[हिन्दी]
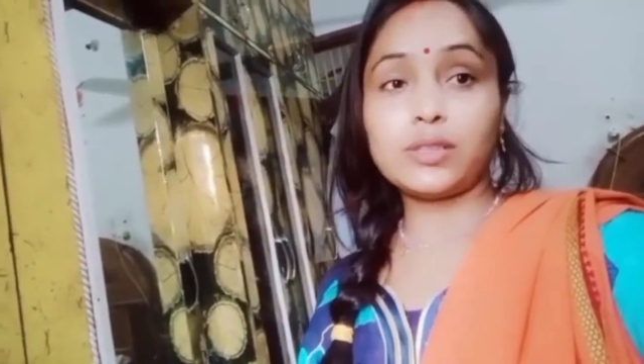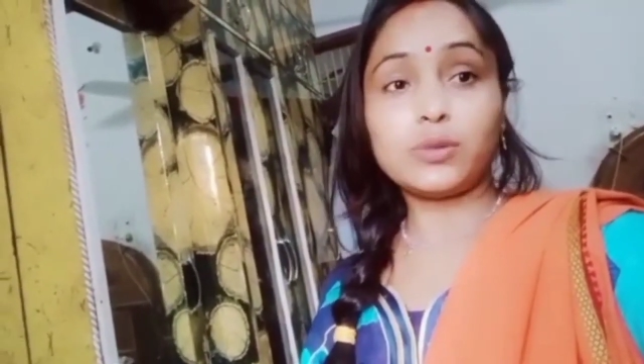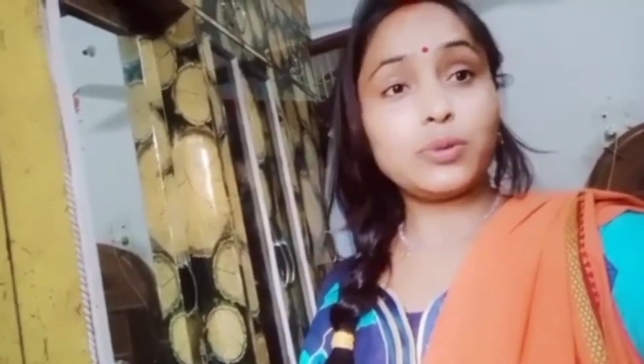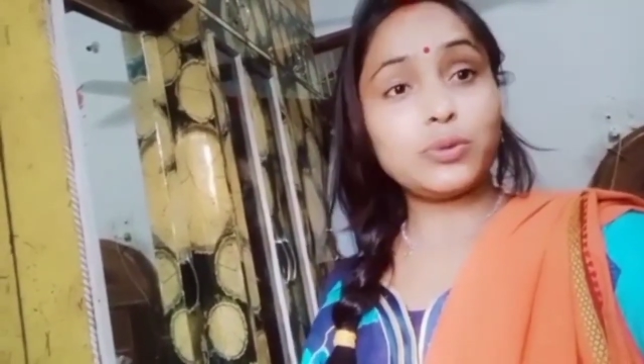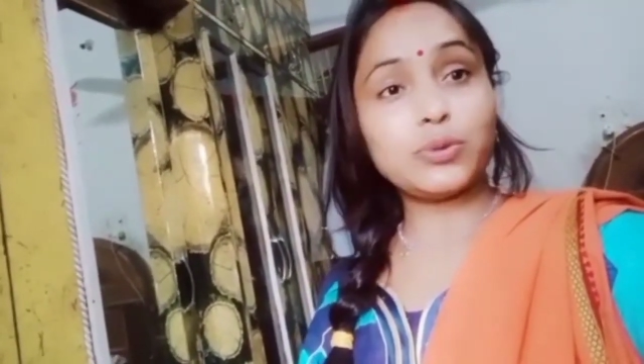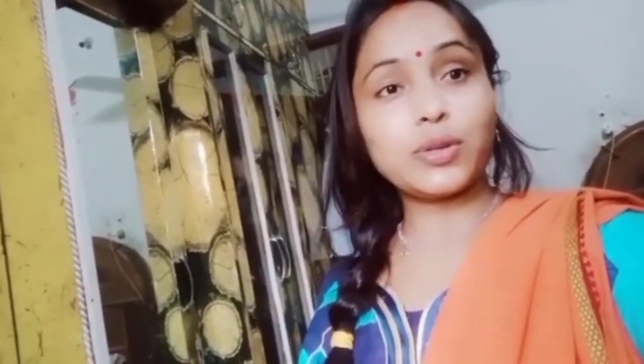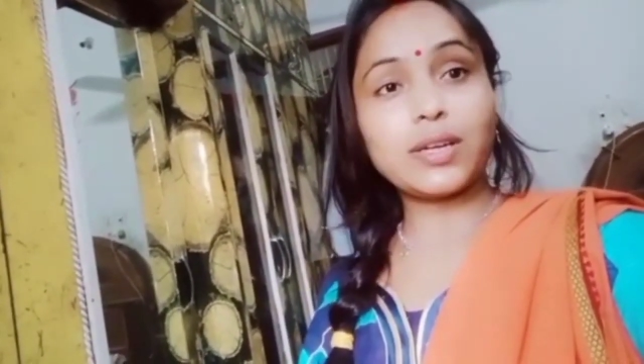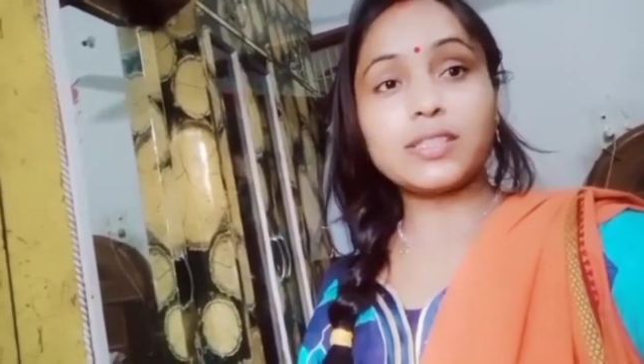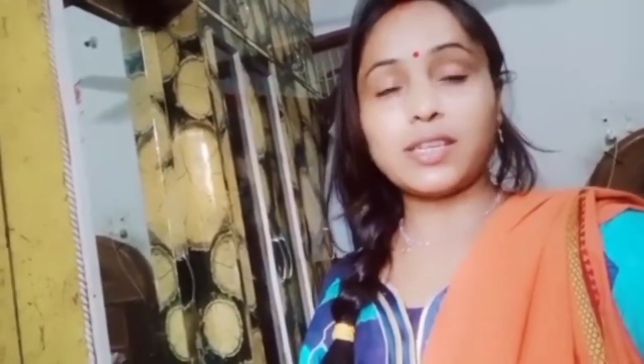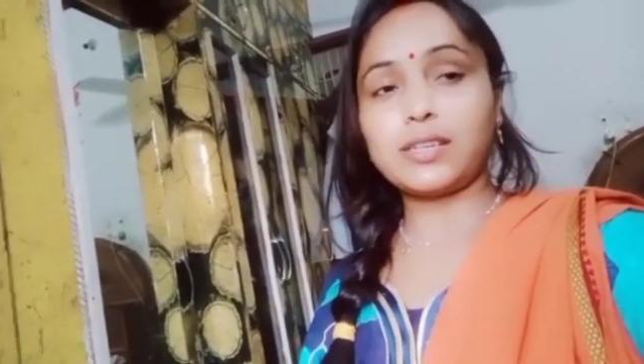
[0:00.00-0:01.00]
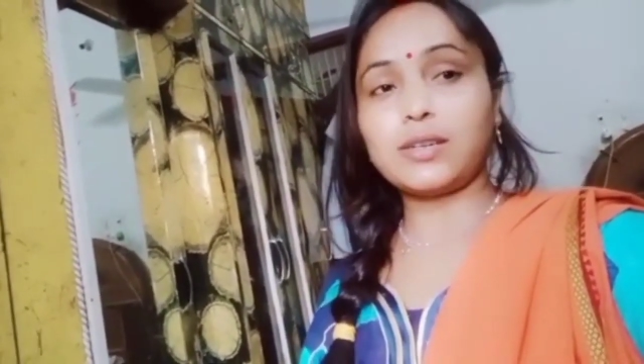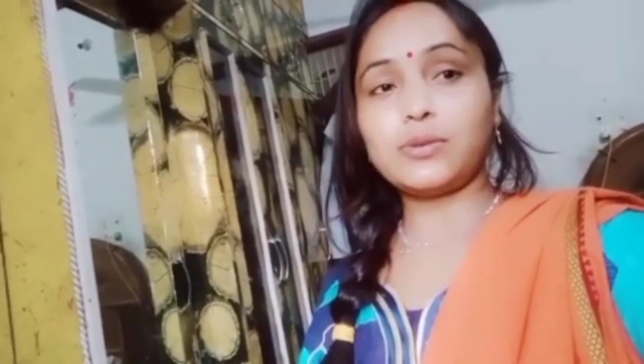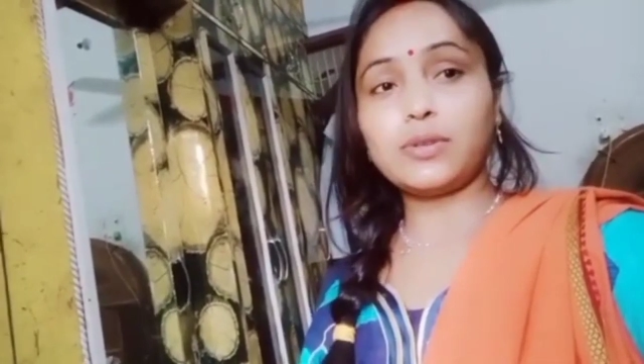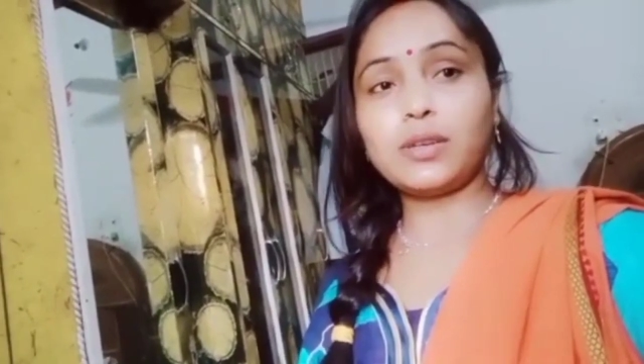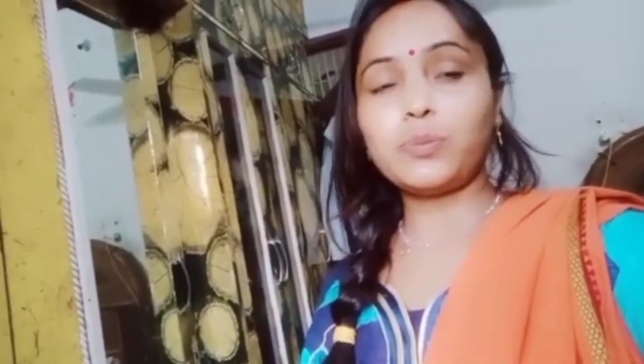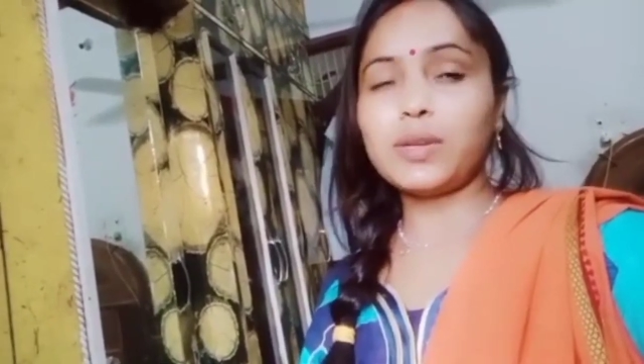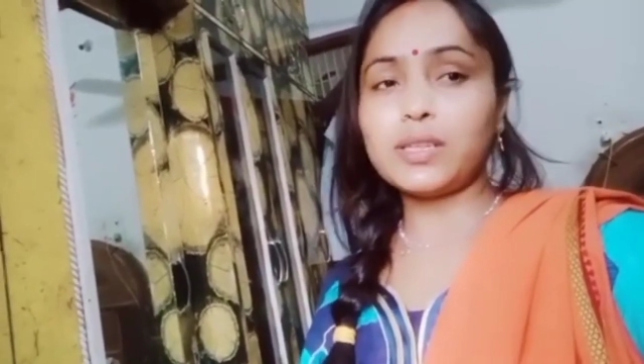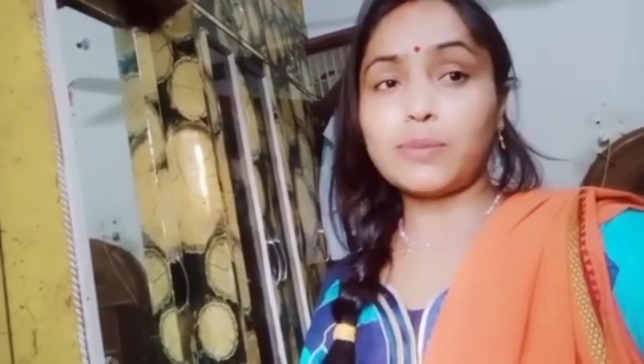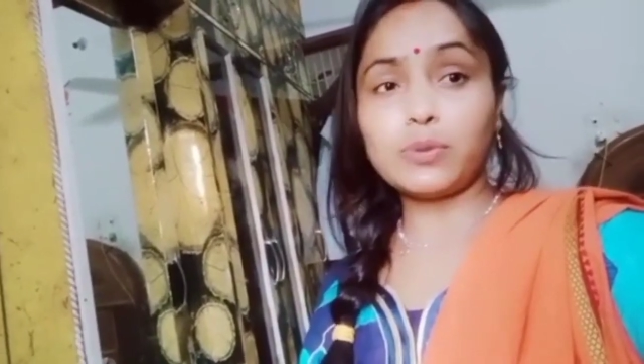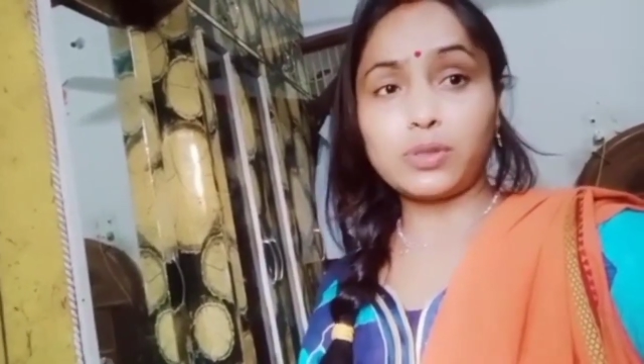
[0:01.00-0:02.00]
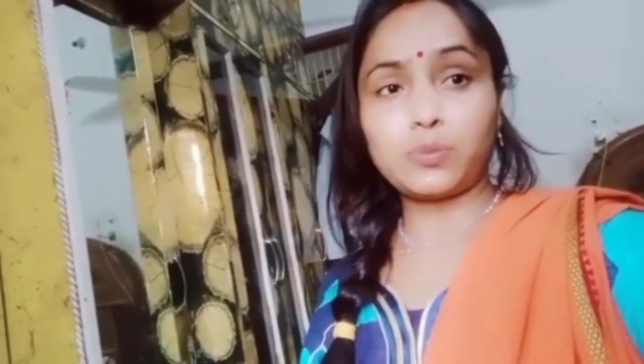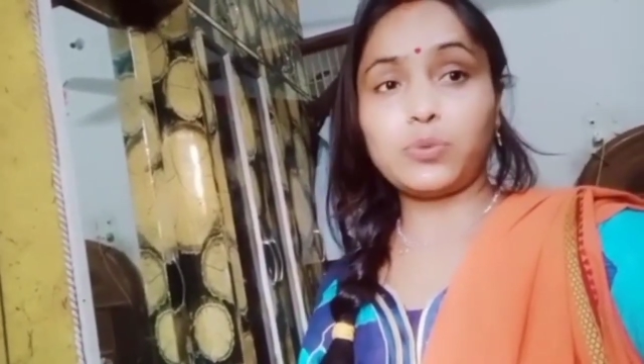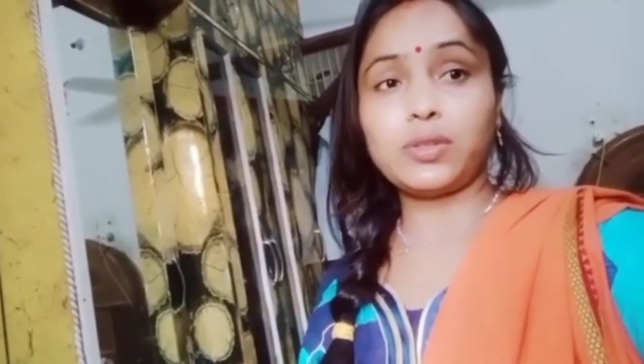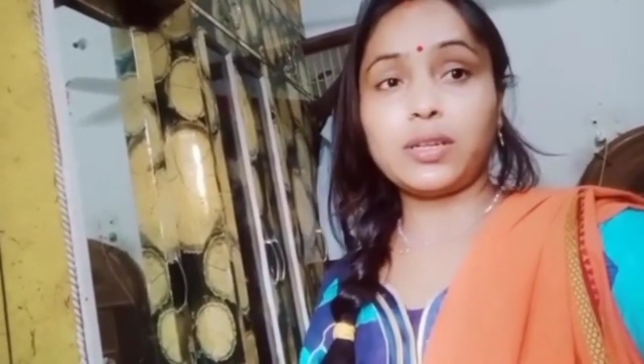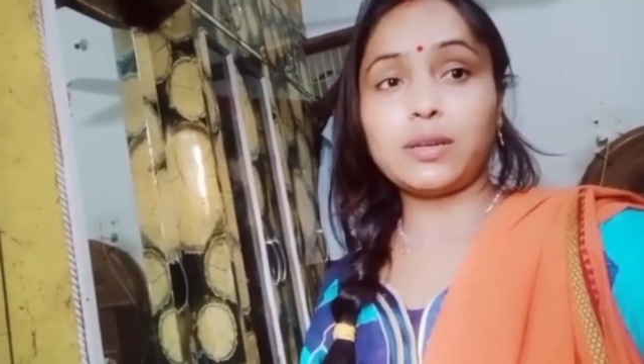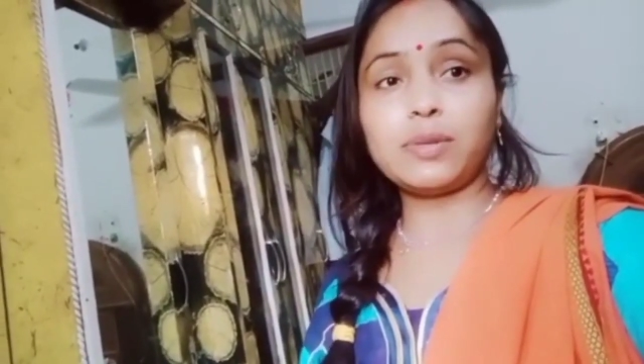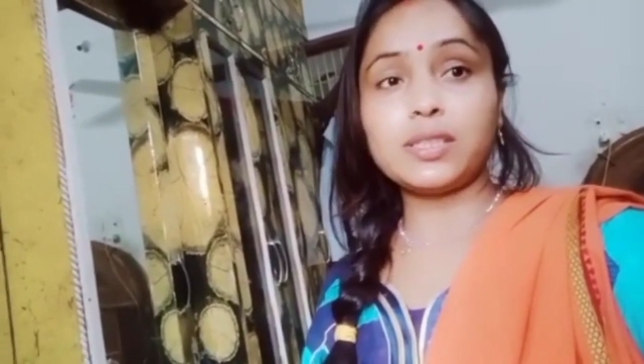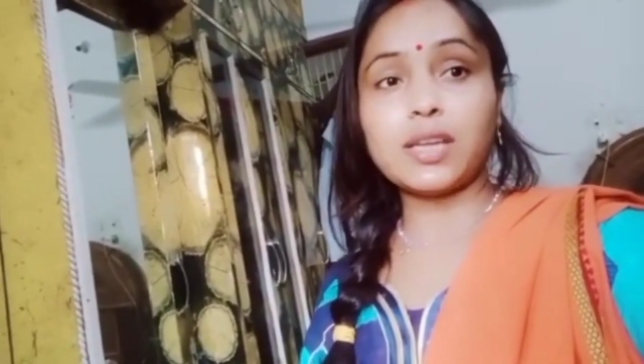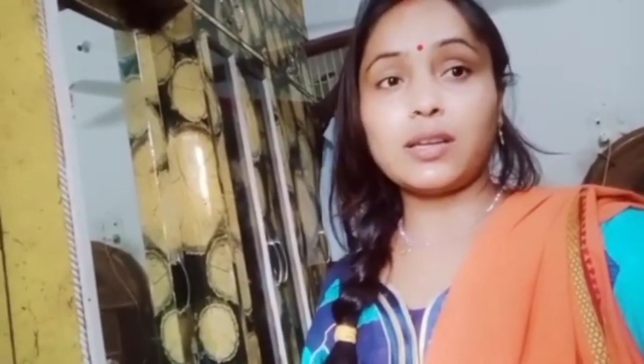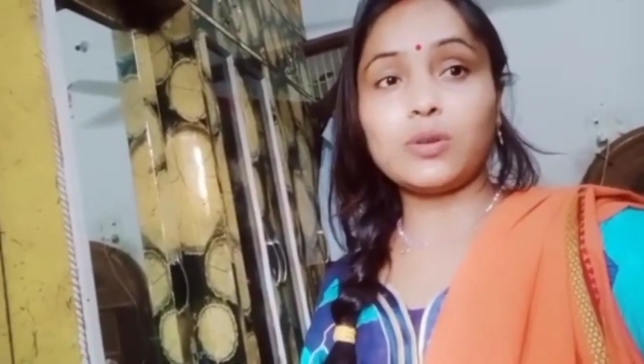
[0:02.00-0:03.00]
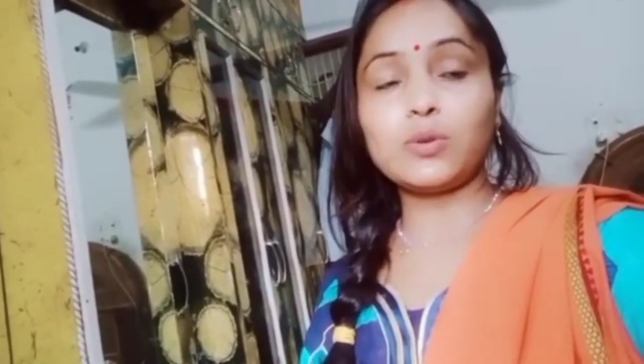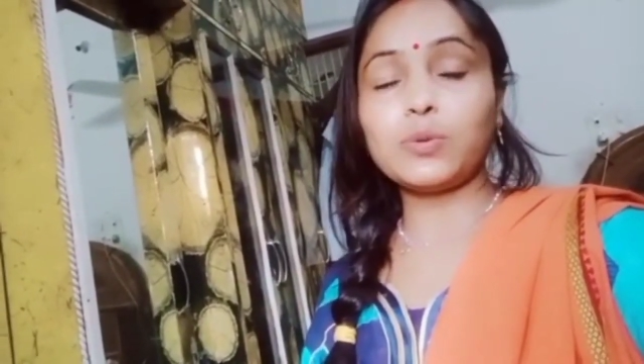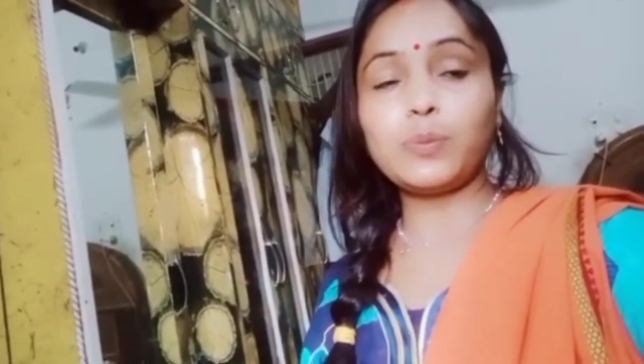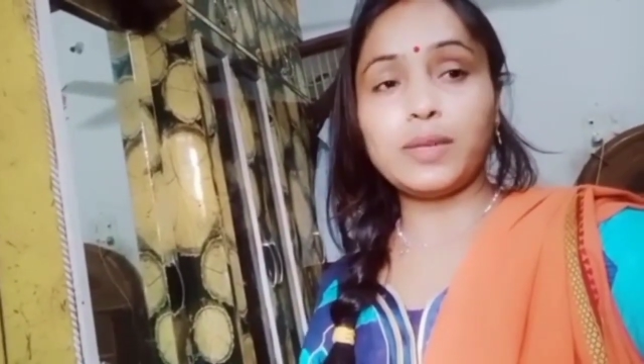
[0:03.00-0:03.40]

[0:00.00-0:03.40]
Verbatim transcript: जो भी कुछ होगा शेयर करूँगी प्लीज़ आप लोग सपोर्ट करना मेरे चैनल को